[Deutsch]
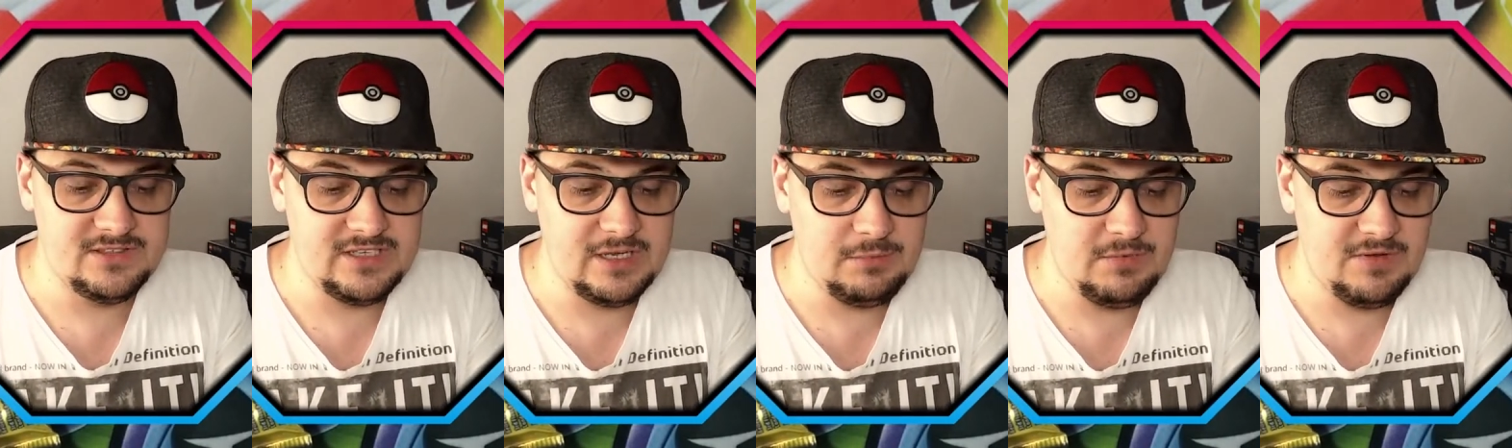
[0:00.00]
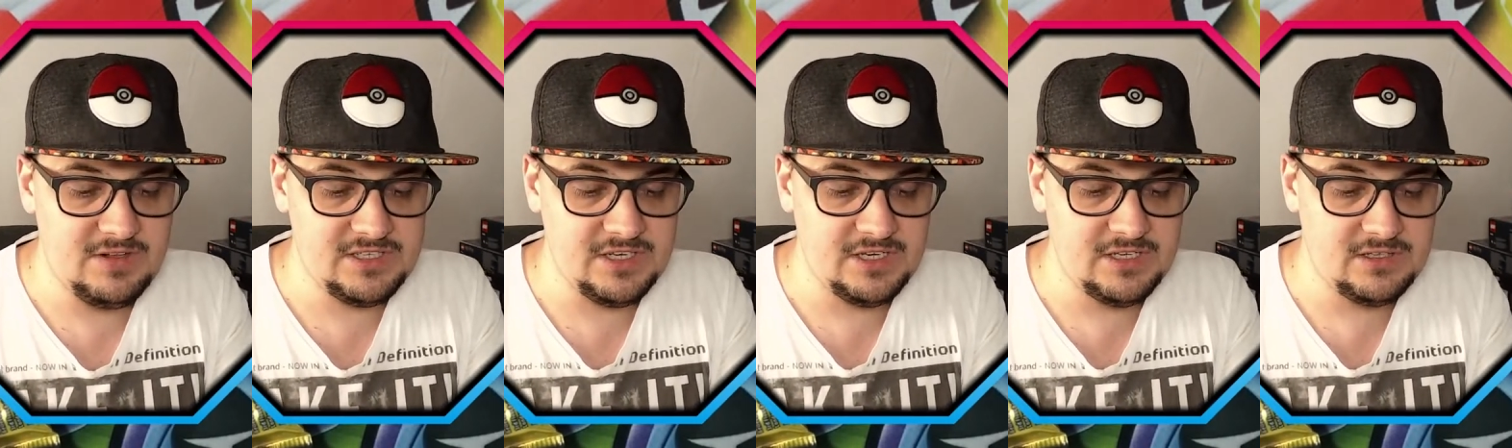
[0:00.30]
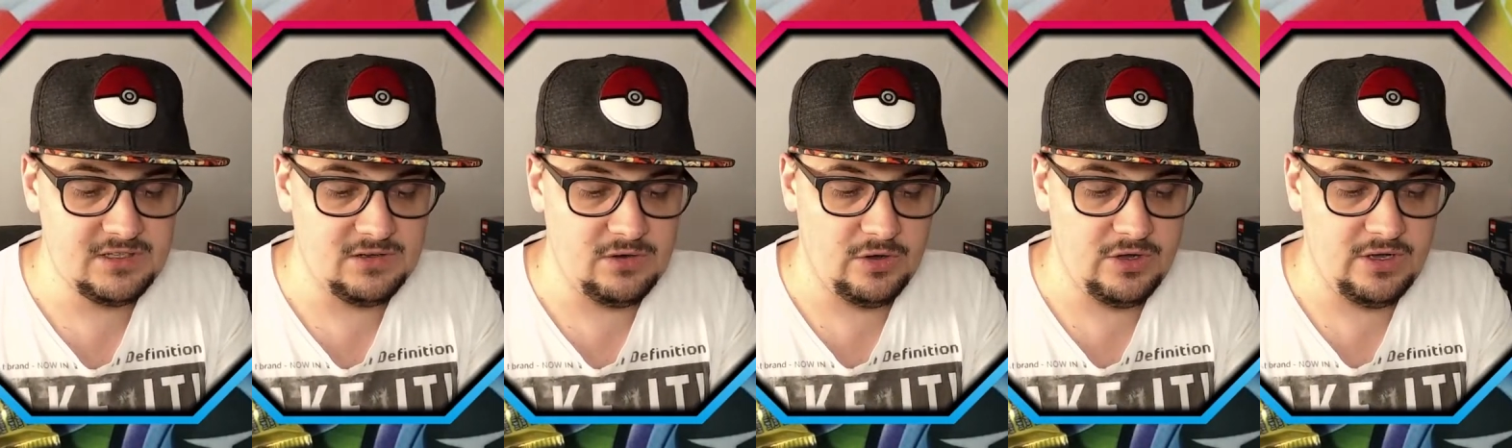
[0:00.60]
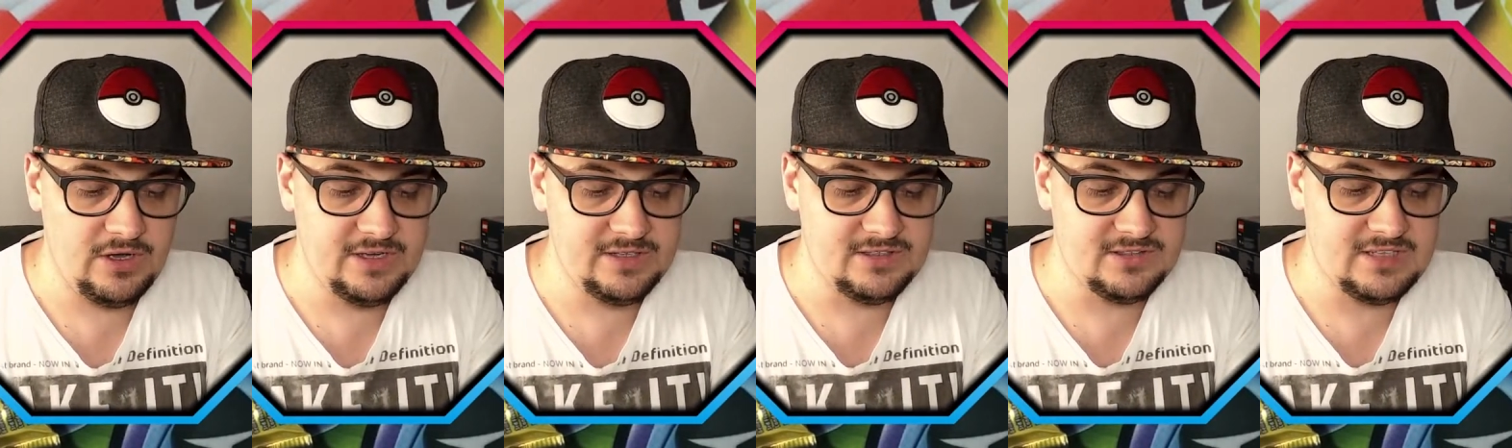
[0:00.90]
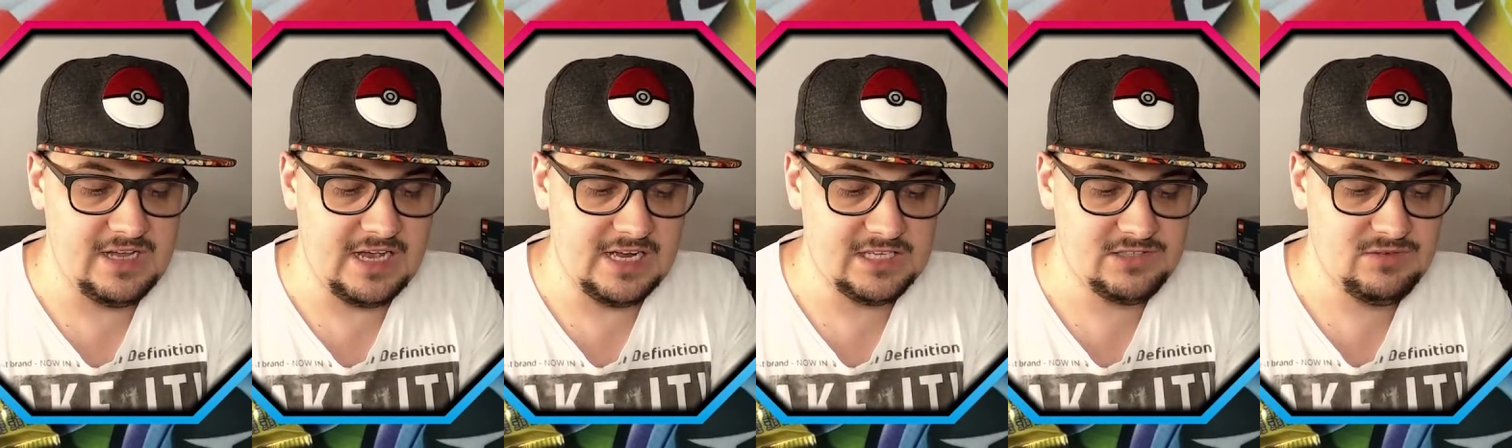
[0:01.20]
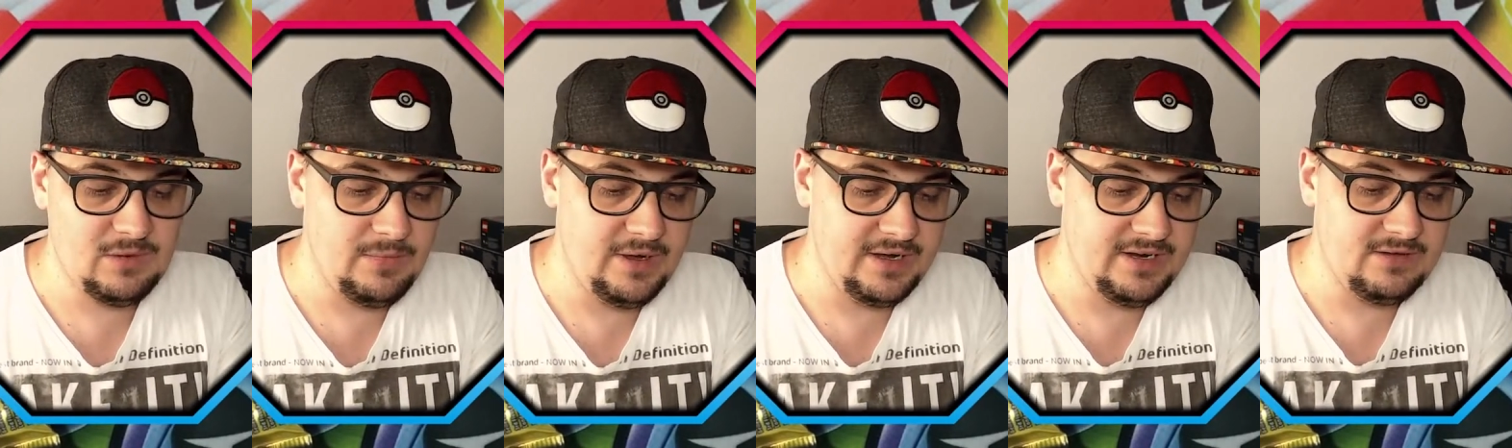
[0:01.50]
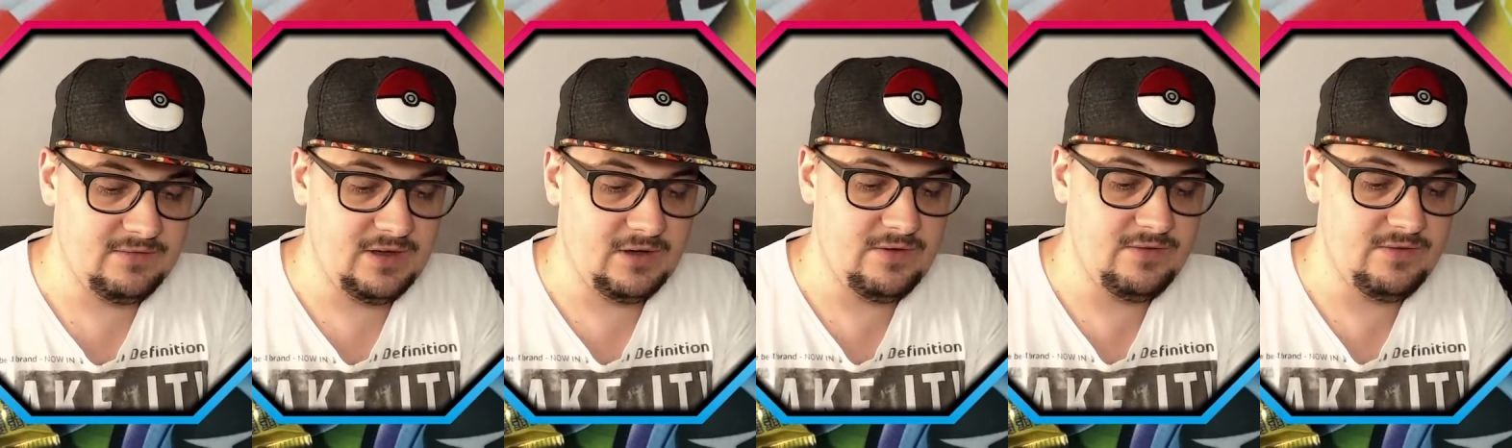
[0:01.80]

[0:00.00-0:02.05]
Sagt mal, welcher Hit euer Hit des Tages war. Meiner war auf